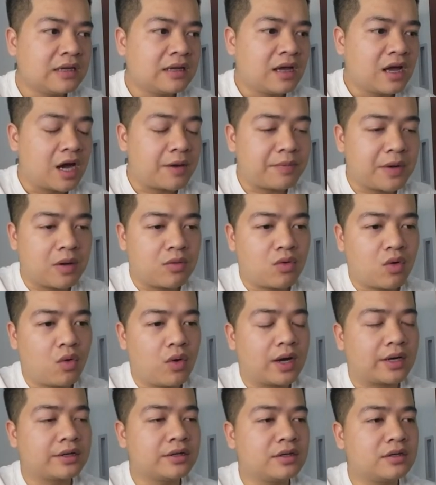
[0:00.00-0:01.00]
Hợp đồng của
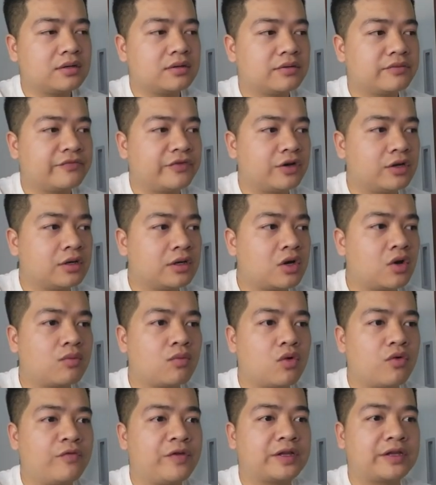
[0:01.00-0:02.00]
Hoàng Đức với câu lạc
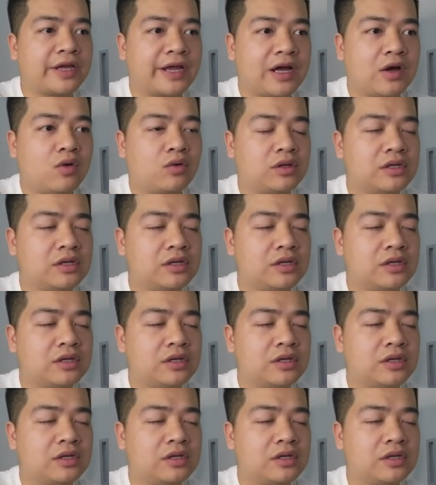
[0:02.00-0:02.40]
bộ Viettel